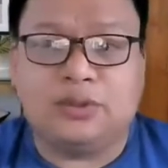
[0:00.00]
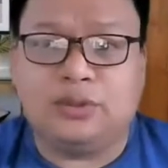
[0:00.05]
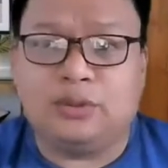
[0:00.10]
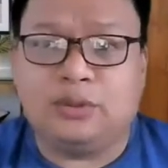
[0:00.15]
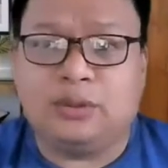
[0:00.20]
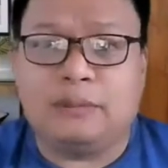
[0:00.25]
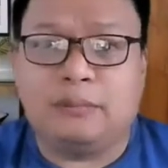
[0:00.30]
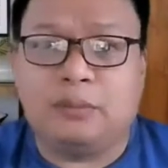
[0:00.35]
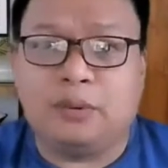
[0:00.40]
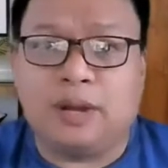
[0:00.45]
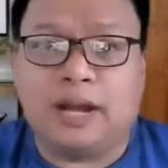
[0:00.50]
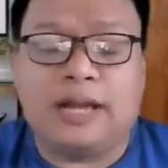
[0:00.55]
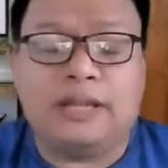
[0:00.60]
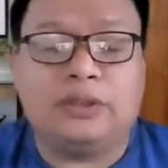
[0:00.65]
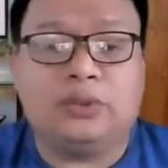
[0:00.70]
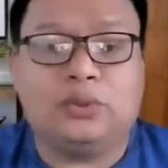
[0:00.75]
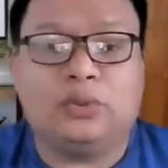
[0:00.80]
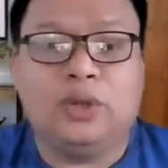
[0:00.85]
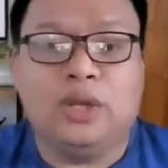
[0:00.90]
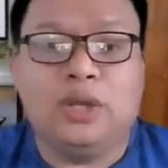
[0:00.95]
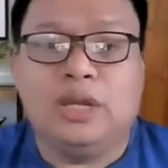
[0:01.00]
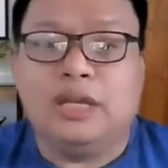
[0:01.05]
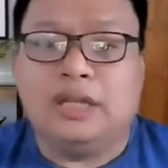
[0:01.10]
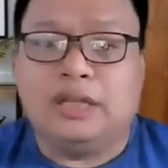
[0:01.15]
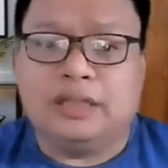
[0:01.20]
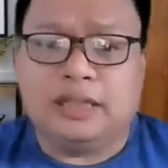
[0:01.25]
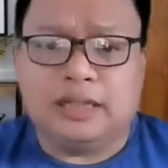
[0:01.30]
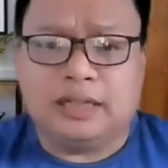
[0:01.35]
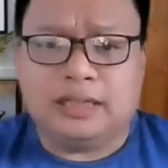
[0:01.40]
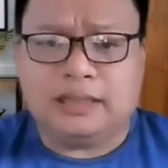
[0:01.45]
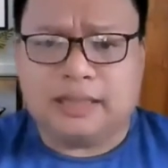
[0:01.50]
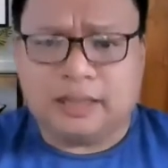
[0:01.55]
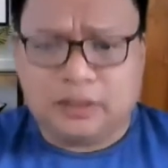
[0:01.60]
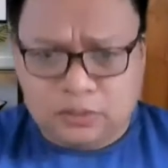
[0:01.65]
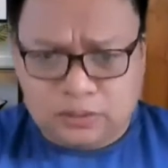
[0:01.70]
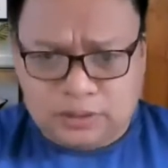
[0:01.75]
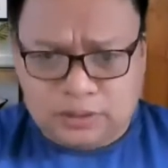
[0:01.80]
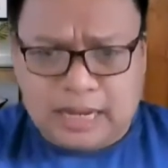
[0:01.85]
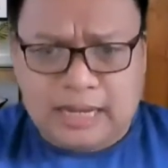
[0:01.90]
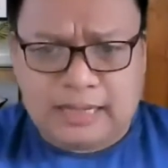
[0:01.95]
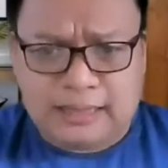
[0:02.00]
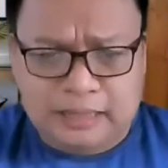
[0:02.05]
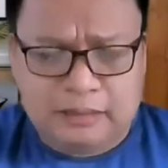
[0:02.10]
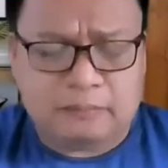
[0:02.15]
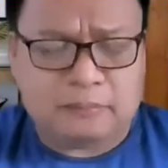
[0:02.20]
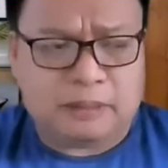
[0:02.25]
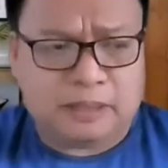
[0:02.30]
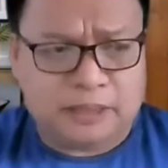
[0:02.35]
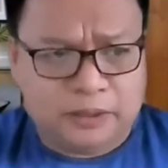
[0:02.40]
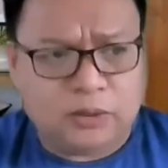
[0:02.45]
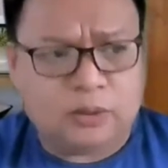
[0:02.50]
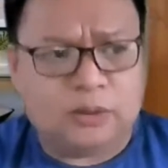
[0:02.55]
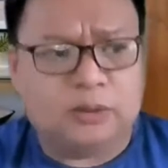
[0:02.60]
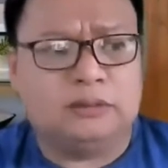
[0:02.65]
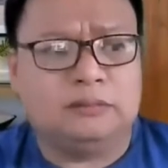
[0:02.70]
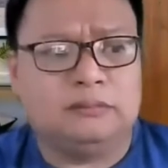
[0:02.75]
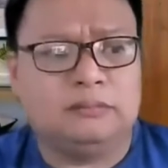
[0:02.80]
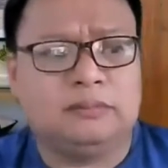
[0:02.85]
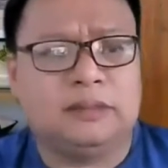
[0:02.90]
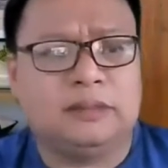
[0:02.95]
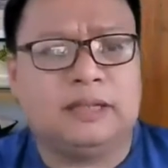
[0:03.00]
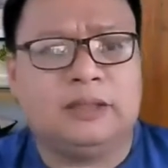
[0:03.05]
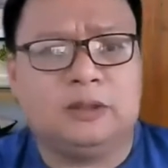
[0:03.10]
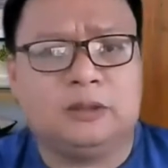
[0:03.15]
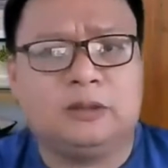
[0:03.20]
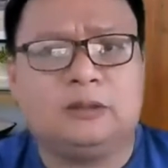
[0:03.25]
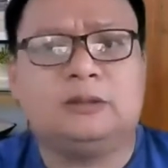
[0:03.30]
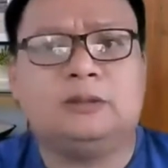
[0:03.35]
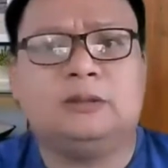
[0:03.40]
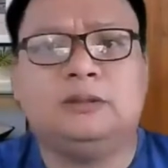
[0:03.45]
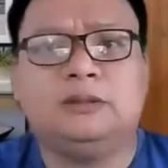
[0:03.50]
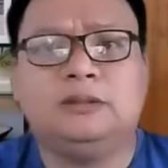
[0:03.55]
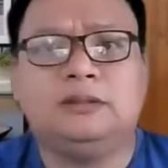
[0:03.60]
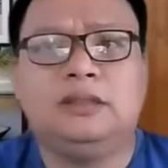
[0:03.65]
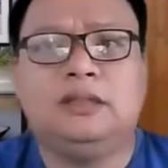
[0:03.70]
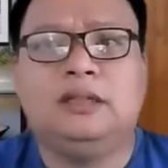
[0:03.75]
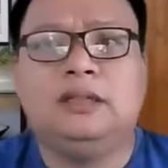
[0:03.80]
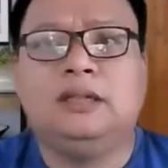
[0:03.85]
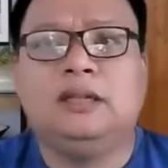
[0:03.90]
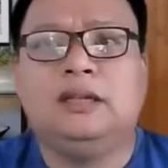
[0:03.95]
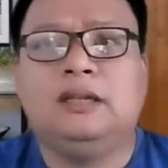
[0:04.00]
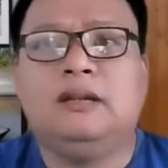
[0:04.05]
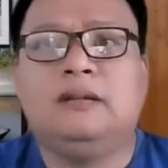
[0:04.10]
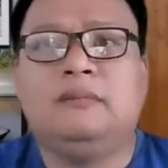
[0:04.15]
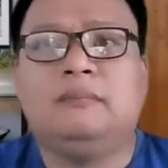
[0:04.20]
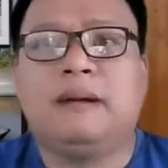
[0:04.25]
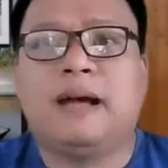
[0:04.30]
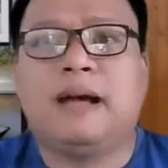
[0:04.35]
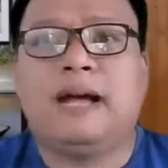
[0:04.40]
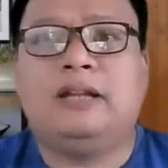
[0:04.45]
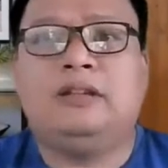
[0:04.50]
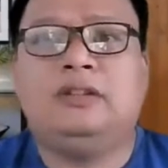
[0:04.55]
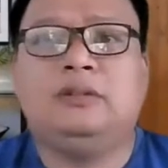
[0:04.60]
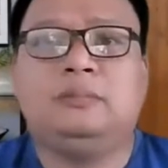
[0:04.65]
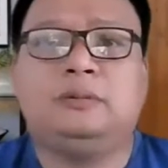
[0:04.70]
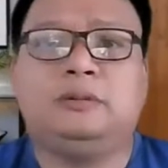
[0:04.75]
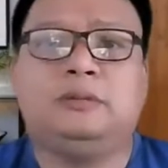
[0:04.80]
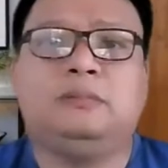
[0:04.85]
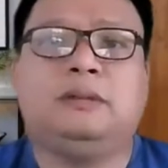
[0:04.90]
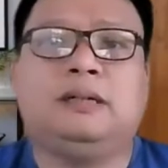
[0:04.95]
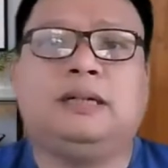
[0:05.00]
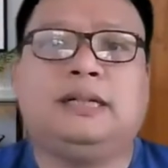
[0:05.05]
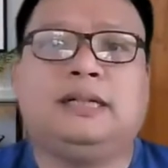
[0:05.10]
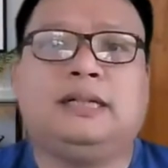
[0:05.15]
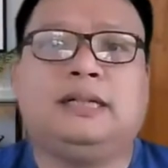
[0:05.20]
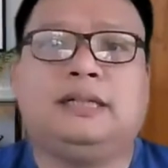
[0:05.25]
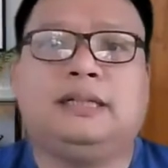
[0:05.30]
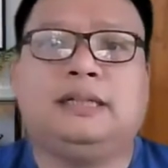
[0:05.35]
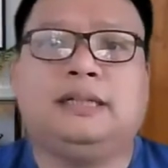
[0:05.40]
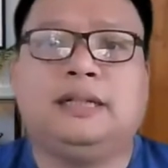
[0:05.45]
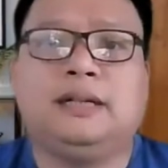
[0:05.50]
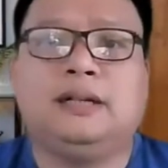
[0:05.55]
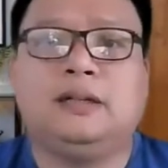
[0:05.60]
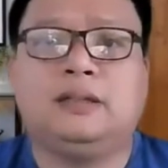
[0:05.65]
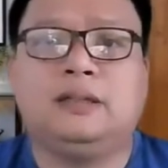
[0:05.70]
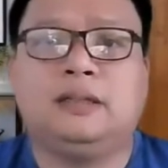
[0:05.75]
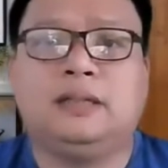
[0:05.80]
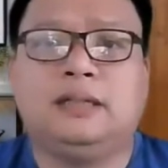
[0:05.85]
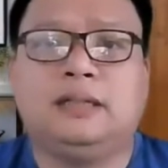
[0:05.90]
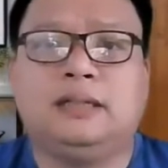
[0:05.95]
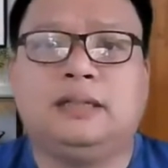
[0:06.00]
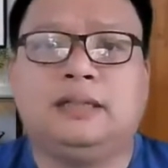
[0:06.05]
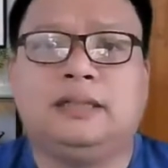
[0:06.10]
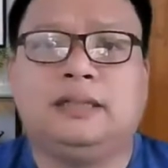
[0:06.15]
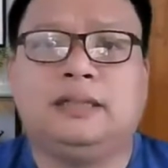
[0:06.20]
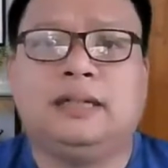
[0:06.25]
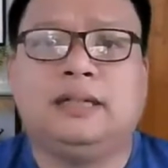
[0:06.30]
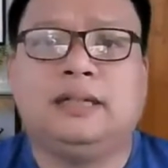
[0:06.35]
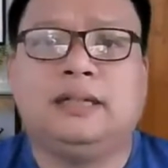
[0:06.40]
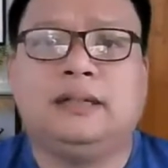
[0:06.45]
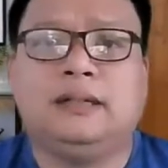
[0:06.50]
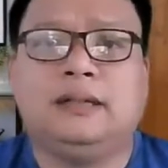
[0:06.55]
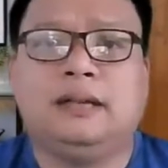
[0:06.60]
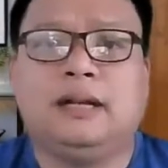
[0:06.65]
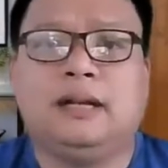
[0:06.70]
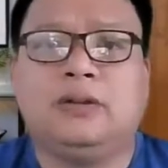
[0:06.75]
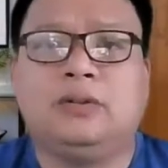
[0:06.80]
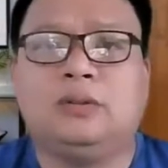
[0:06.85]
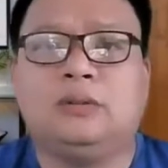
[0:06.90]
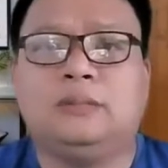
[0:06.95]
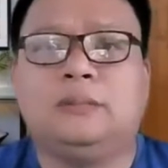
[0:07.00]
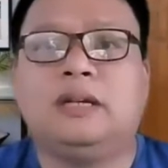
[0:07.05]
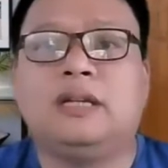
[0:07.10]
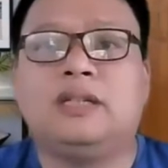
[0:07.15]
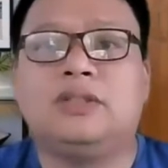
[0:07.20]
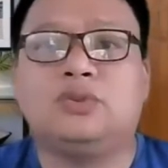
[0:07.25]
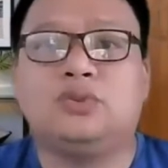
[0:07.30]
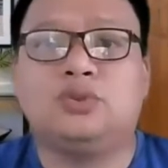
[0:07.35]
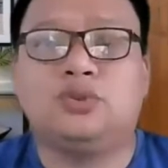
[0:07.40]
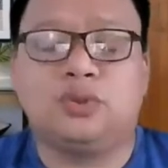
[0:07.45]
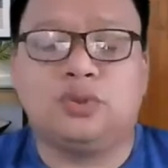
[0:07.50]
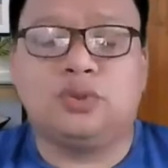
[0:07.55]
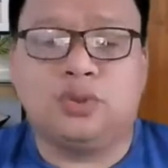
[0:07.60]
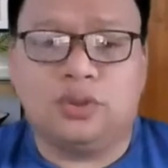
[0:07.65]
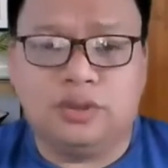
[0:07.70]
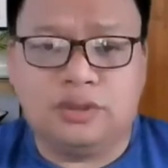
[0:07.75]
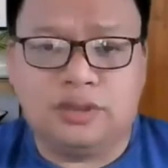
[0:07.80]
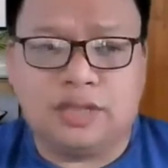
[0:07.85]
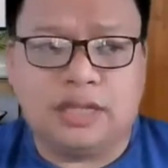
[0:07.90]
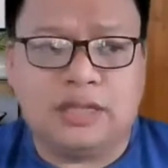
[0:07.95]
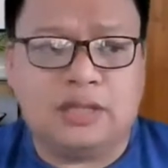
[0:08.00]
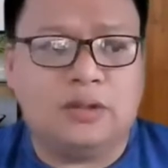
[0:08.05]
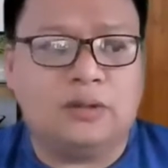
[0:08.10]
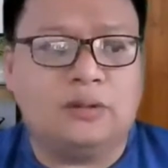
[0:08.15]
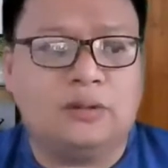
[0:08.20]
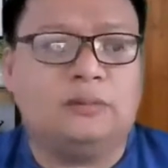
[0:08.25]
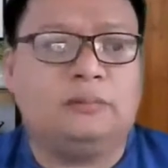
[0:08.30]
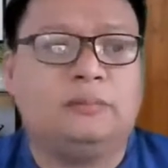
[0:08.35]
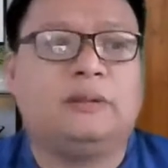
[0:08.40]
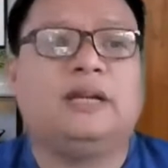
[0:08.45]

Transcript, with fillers: o yung abogado na nagtanong sa ating Panginoon, Panginoon, paano po ba uh, ako makasusunod sa inyo?